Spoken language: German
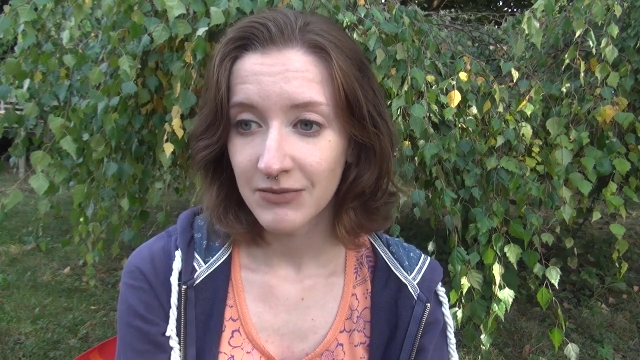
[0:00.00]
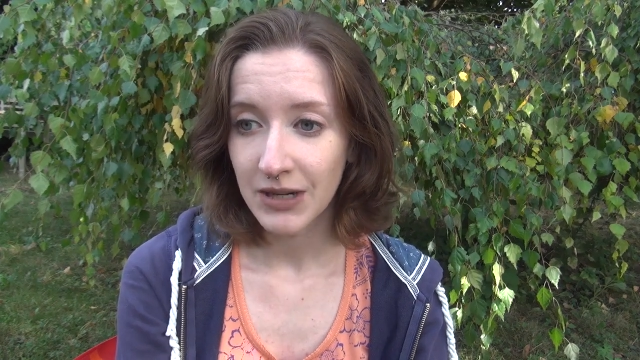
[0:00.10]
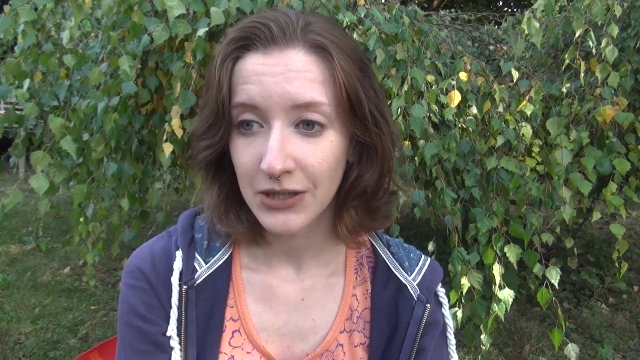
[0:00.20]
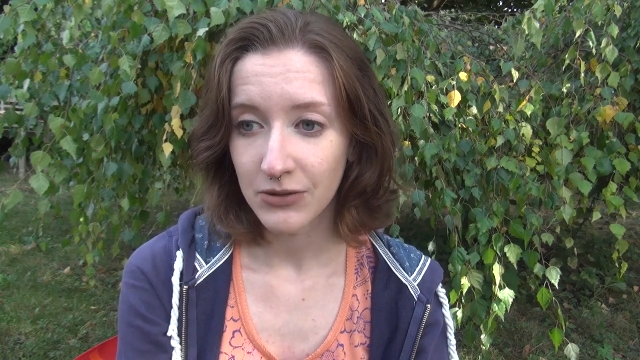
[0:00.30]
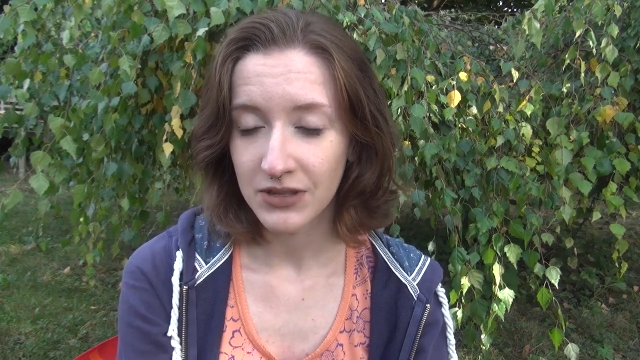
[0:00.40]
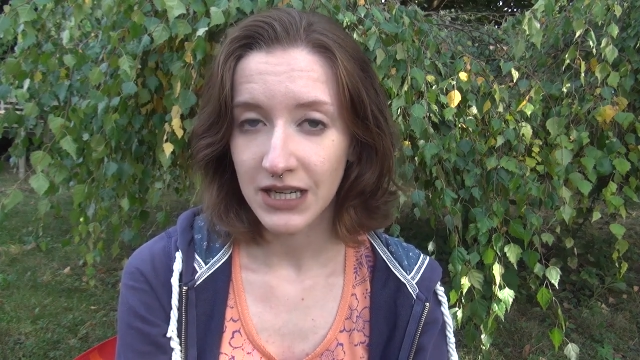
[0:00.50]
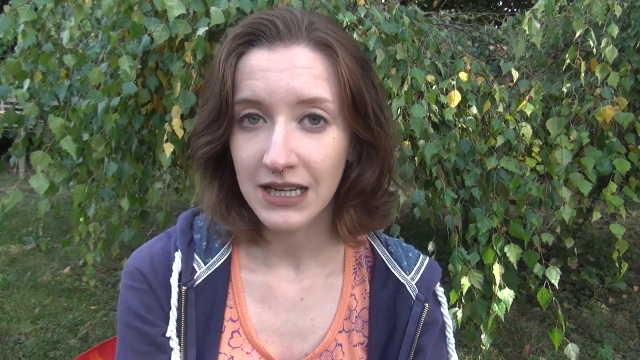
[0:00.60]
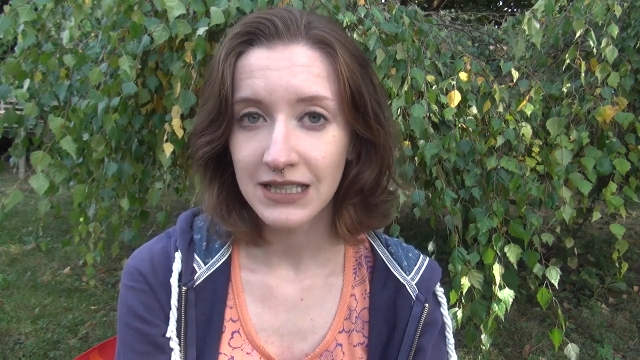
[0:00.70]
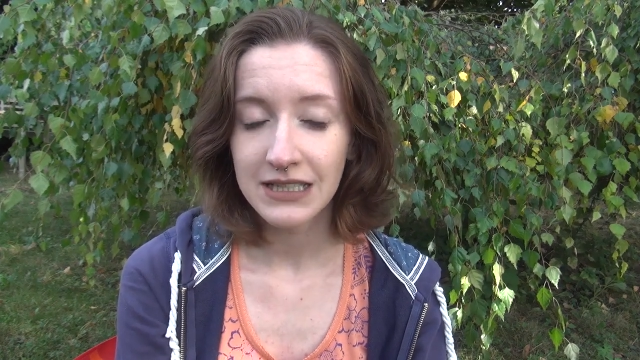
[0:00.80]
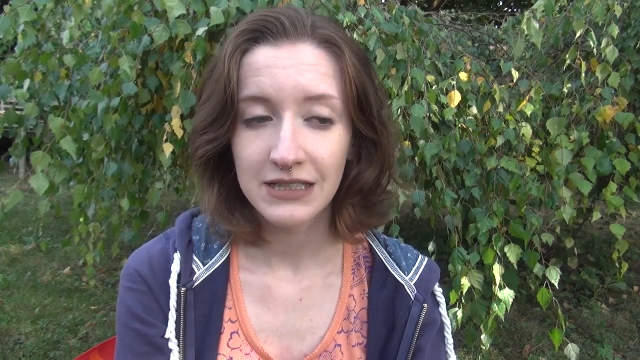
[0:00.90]
meine
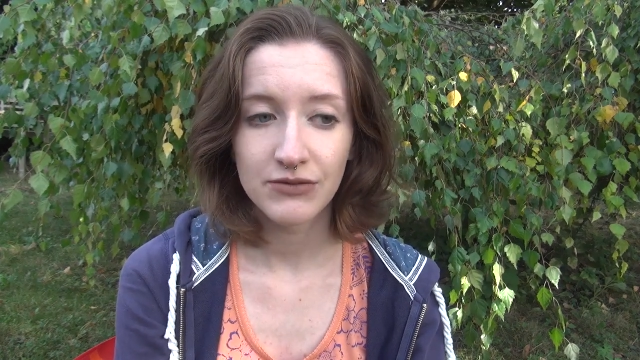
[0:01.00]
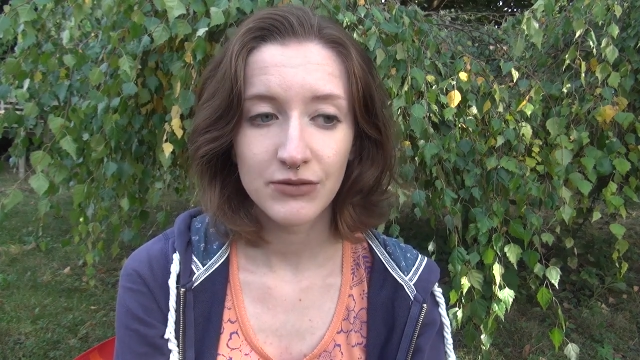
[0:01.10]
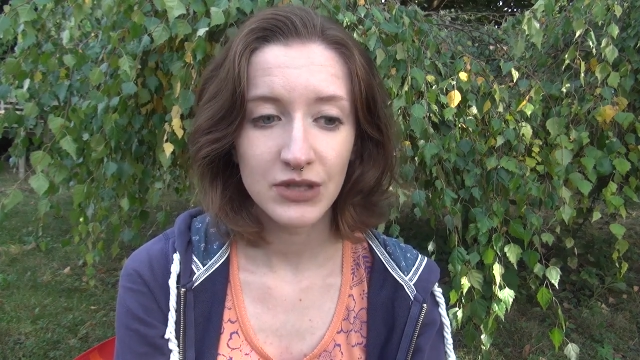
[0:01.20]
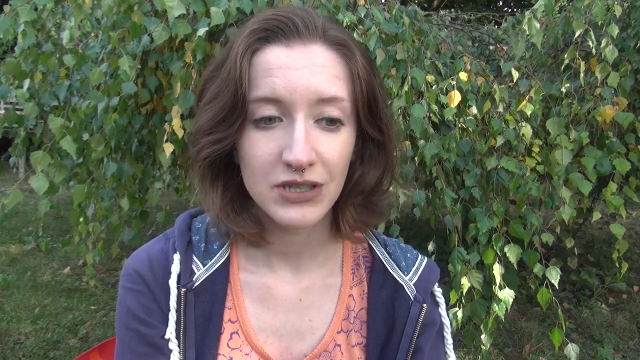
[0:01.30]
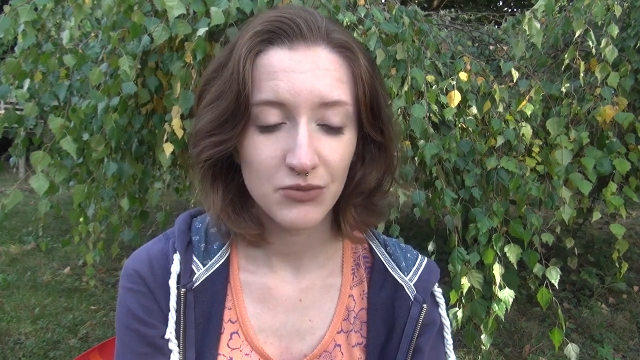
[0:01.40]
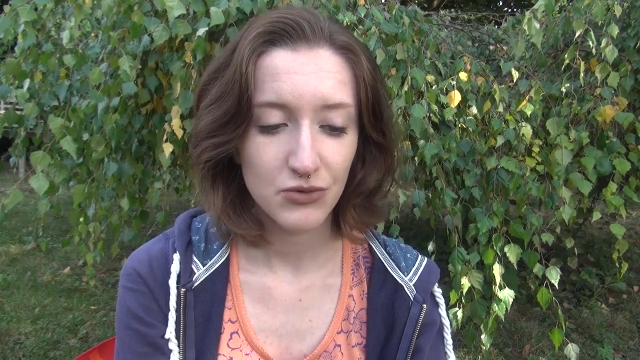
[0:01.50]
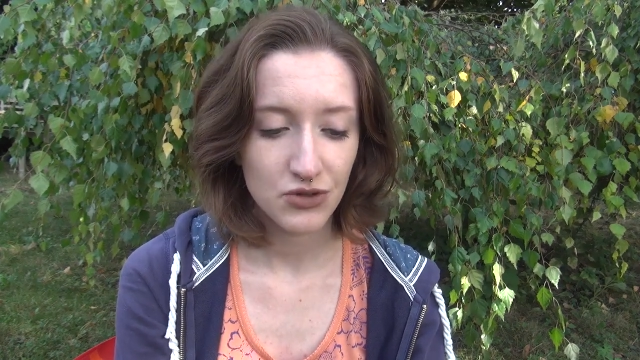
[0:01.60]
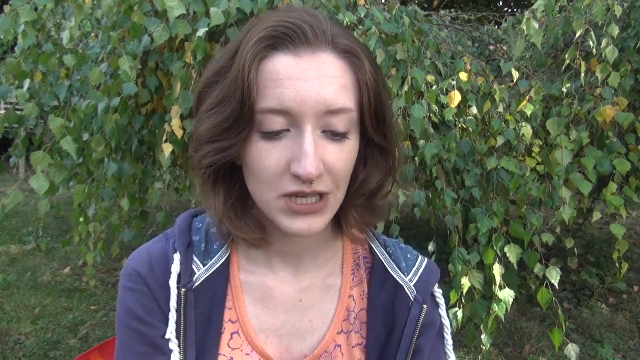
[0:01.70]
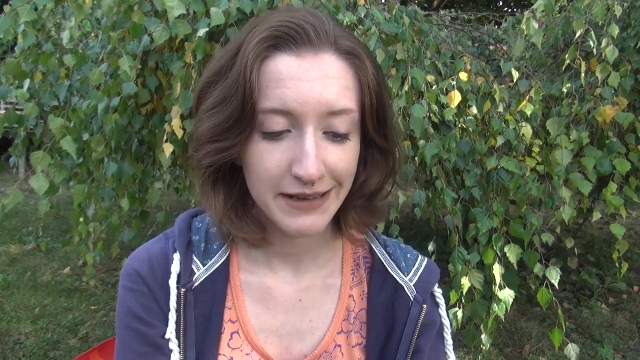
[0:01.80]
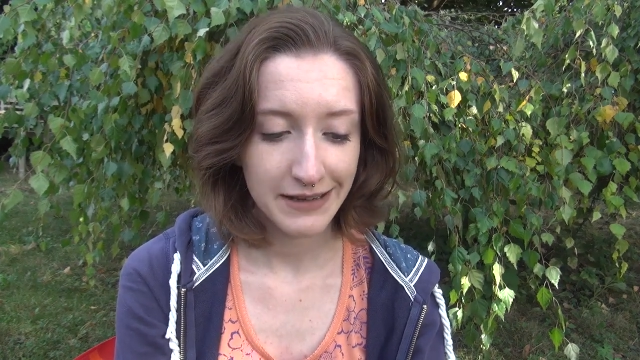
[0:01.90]
Kontaktlinsen für mich zu
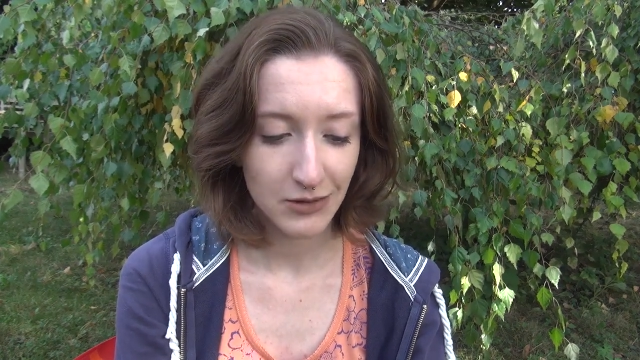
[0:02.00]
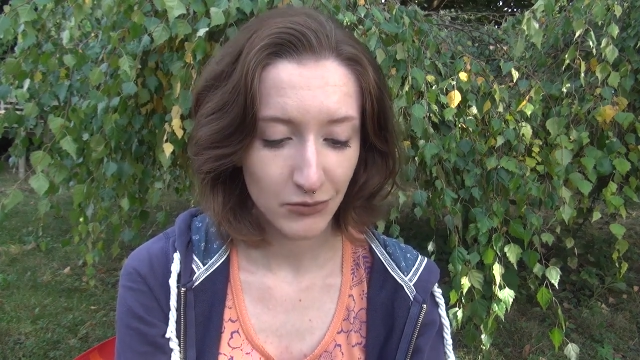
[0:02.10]
bestellen,